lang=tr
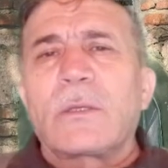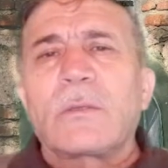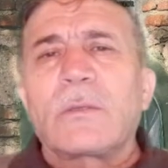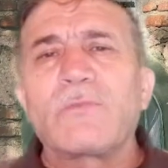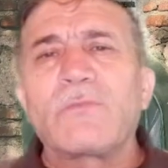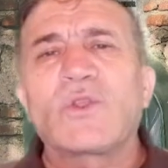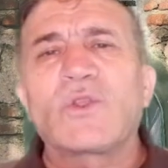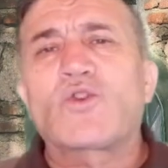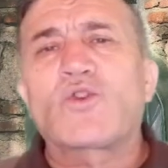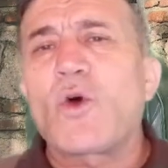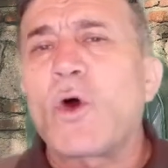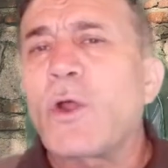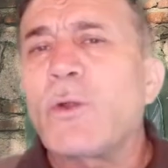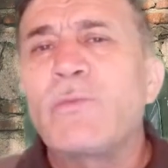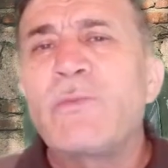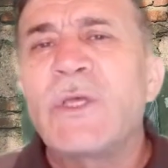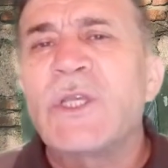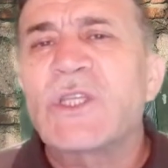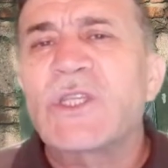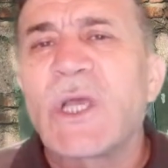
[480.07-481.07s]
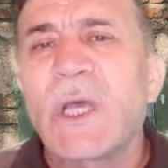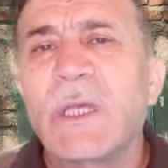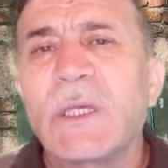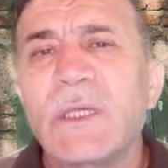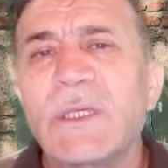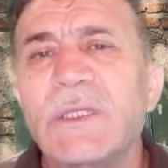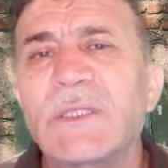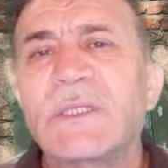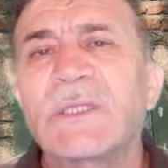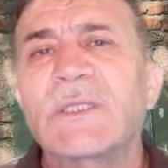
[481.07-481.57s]
zor bir şey
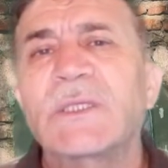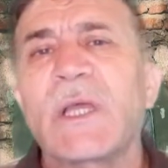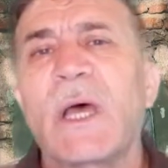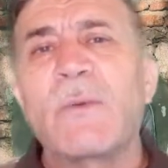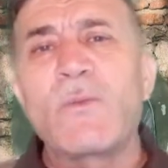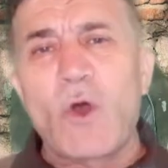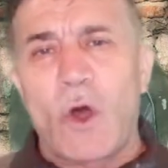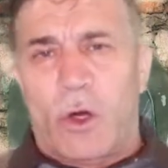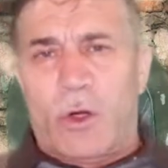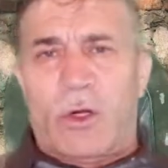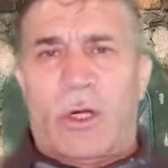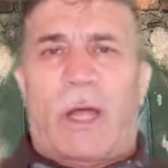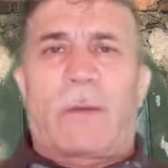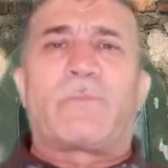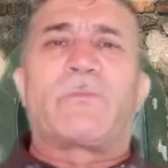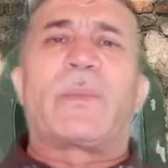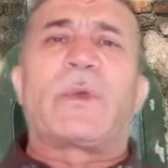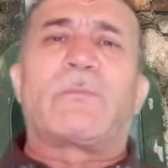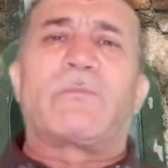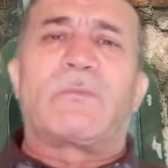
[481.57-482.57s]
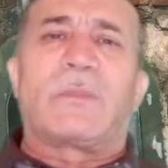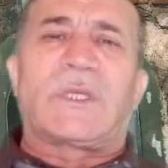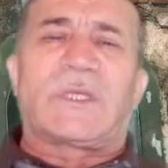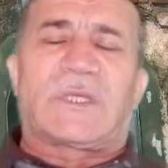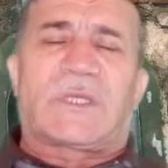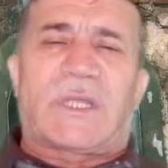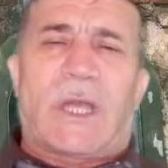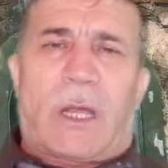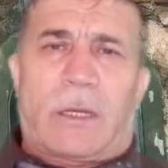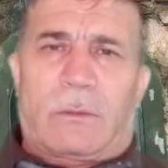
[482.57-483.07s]
istemiyor Rabbim
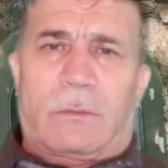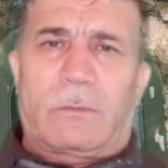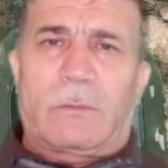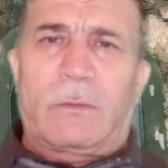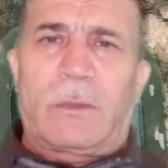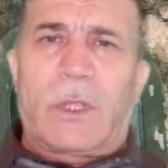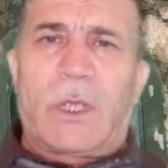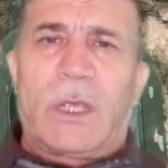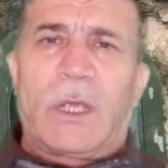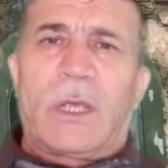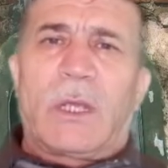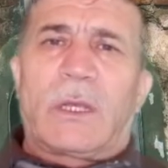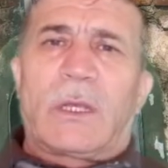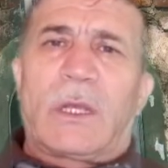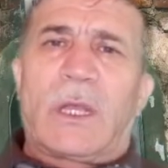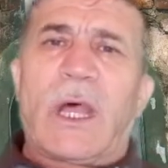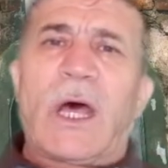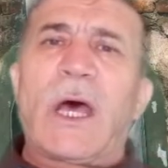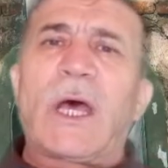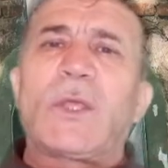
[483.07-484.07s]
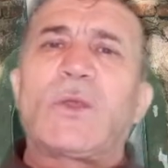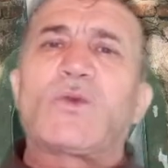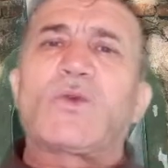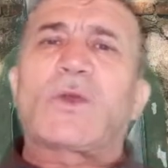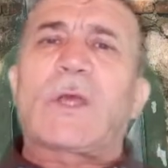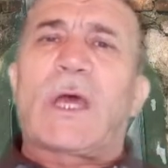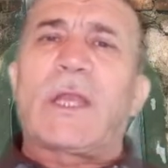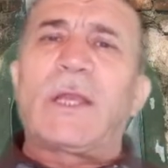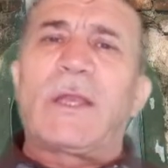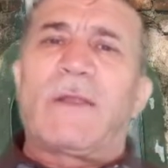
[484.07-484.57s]
bizden. La
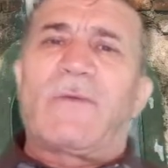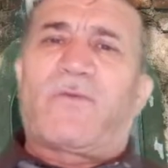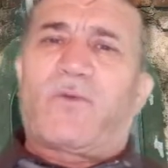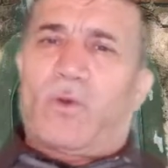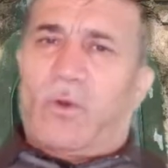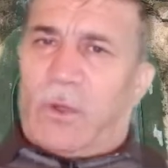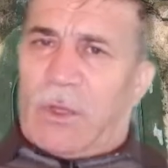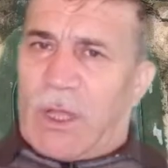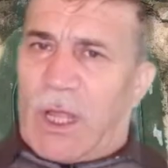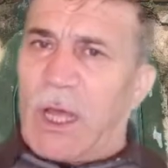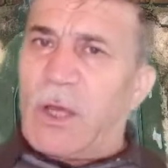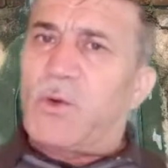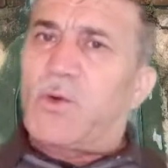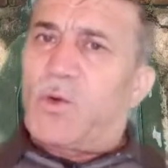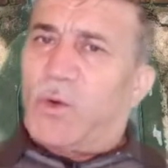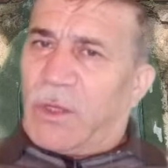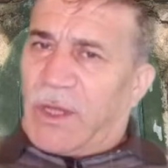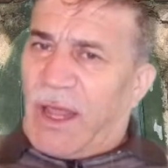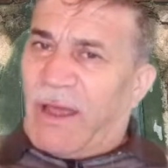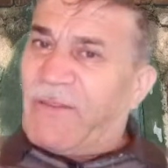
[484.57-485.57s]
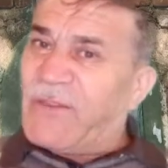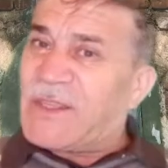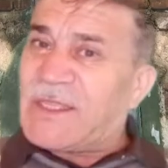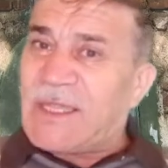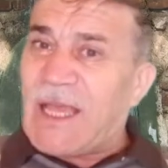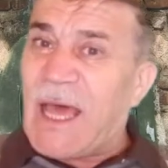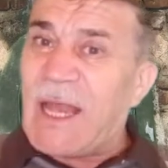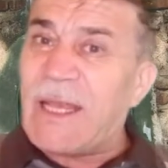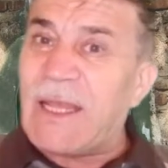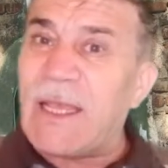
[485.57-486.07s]
yükellifullahu
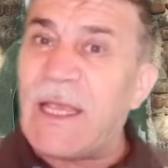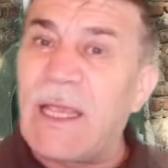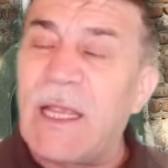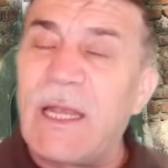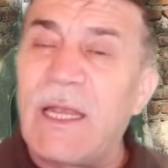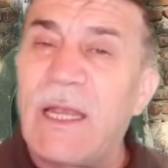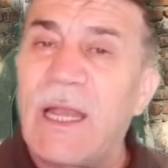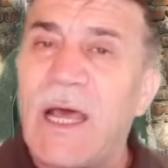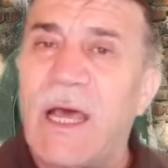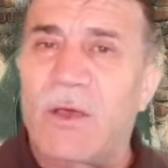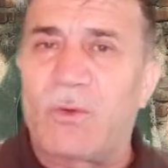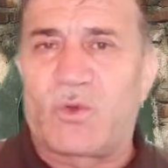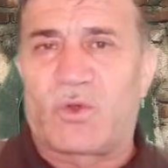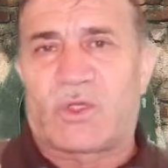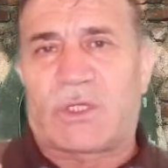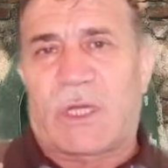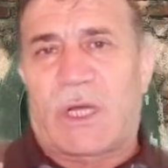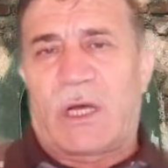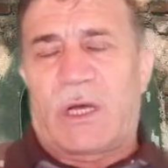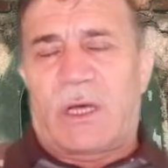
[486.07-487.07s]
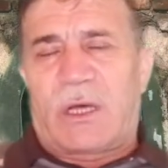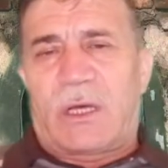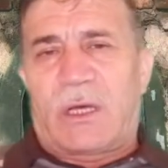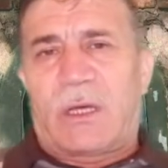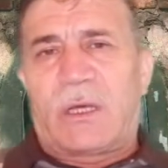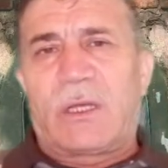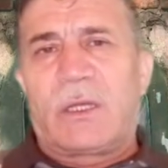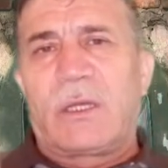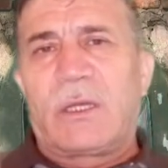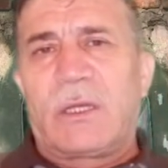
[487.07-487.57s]
nefsen illa yüsaha.
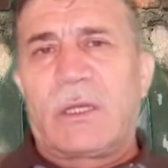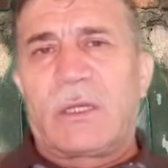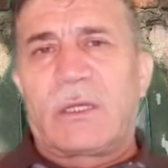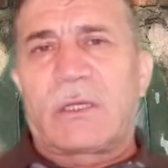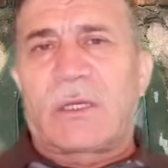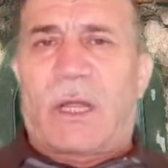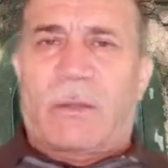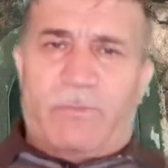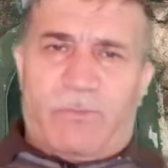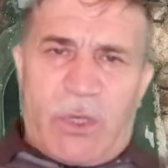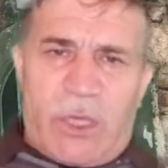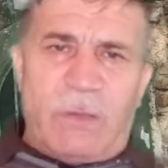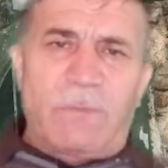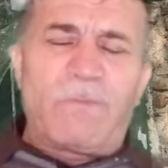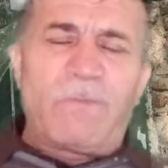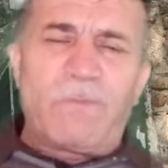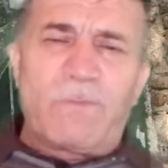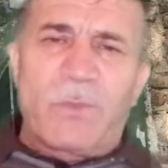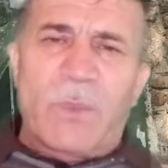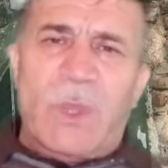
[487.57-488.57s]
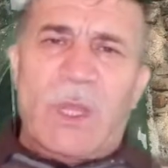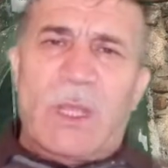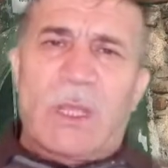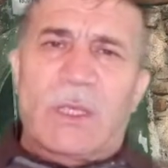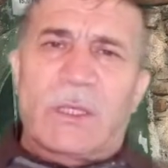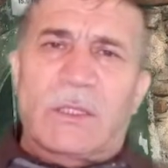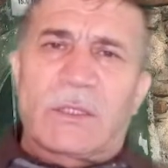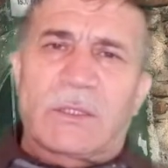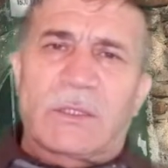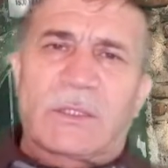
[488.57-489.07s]
Rabbim
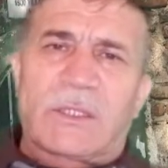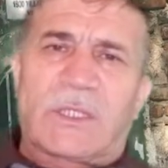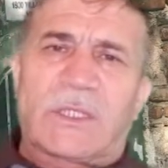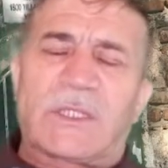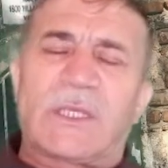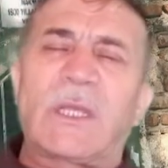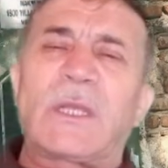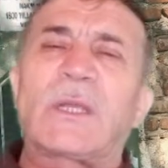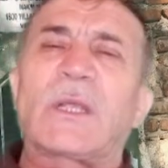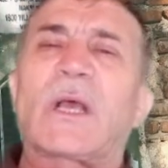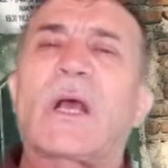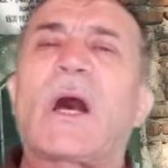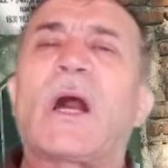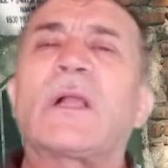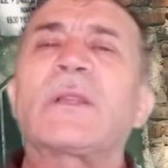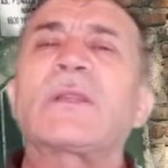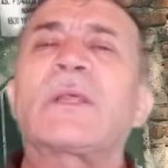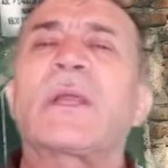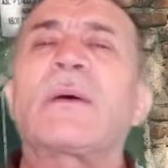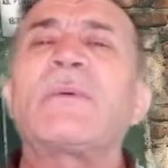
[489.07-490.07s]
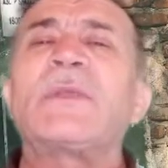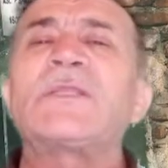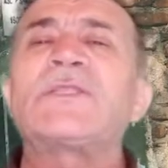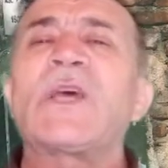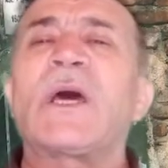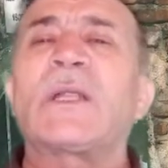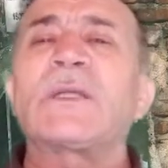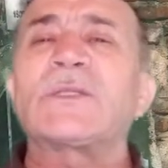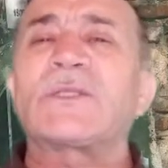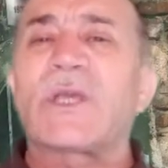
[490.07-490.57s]
sizin
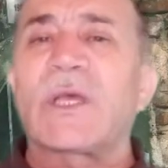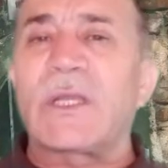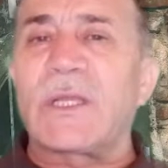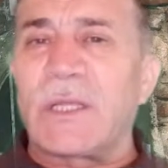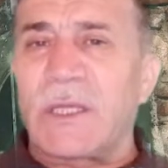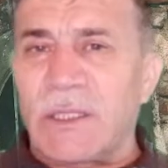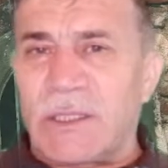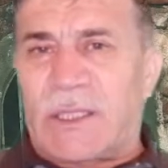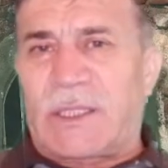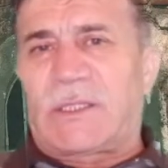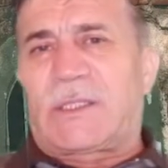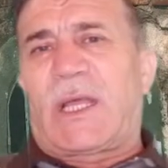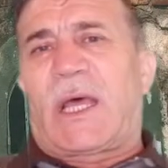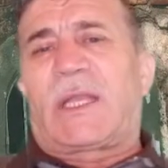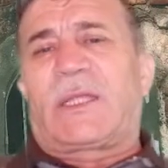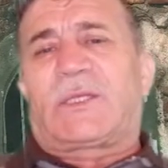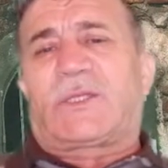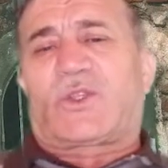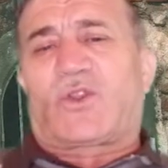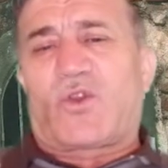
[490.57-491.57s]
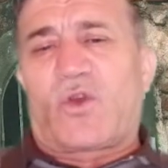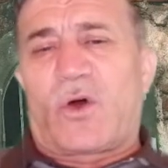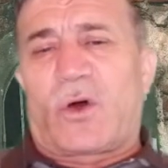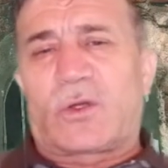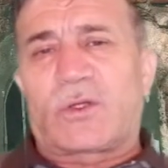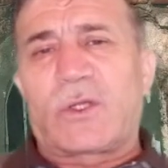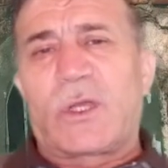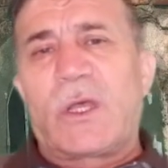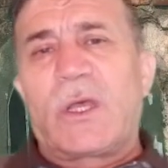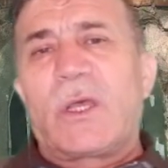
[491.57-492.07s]
kaldırabileceğiniz şeyleri sizden
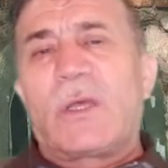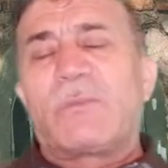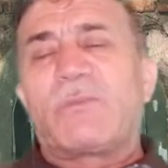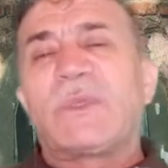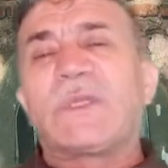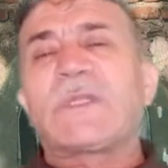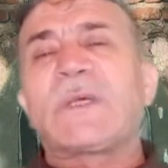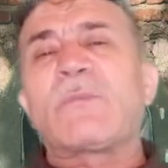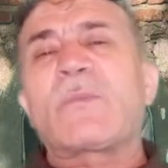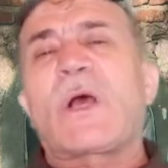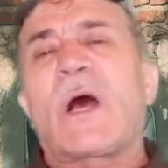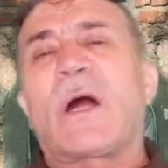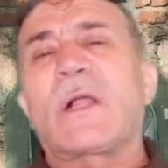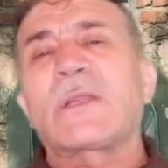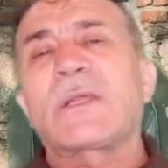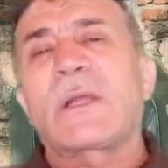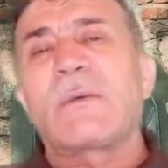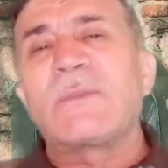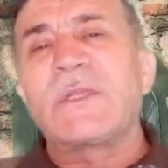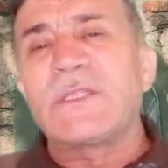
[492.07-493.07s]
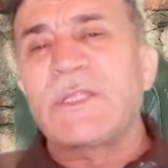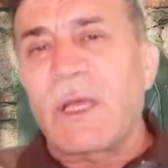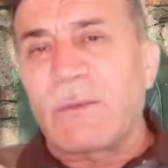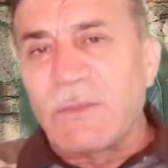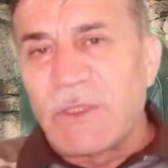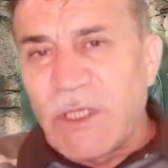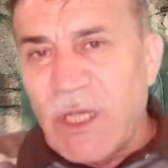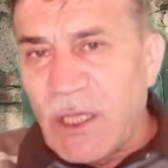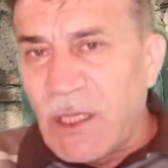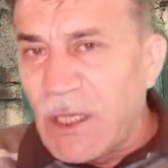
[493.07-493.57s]
istiyor. Bizim
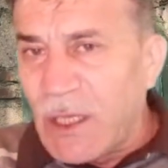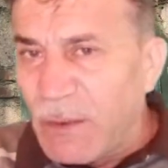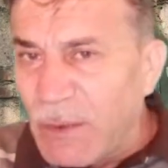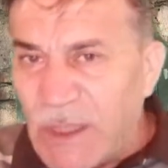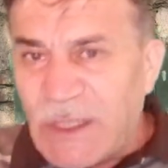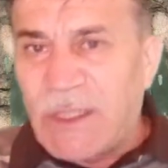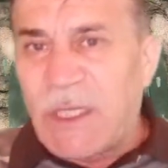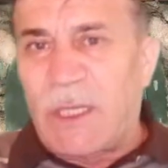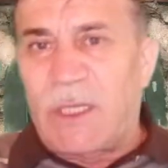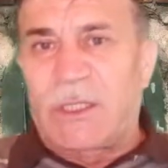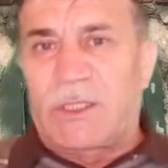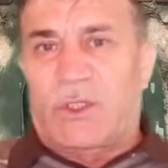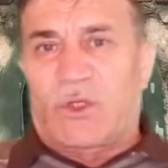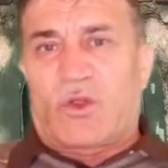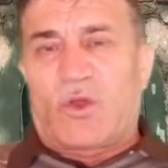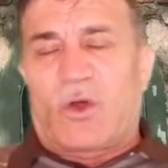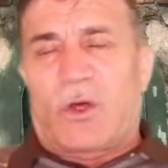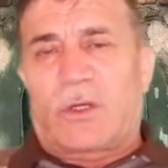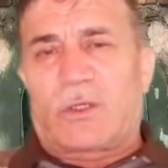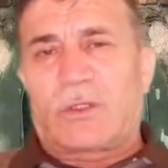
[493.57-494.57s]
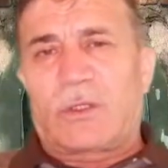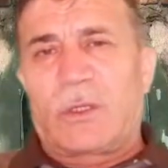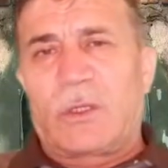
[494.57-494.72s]
kaldırabileceğimiz şeyleri bizden istiyor.